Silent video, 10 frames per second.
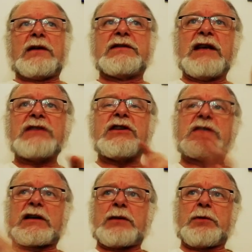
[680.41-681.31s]
Znacie
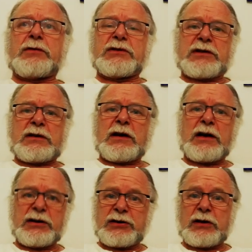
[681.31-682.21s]
takie powiedzenia,
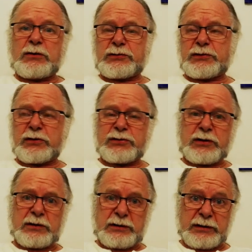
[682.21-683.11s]
że lustro
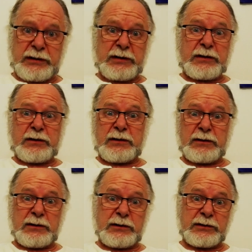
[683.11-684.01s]
się
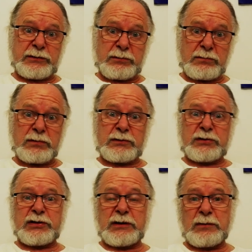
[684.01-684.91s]
e, stłukło to
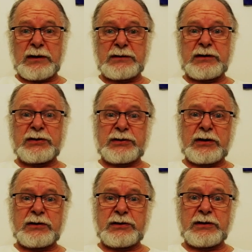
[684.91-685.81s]
7 lat
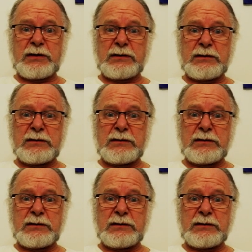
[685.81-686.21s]
nieszczęścia?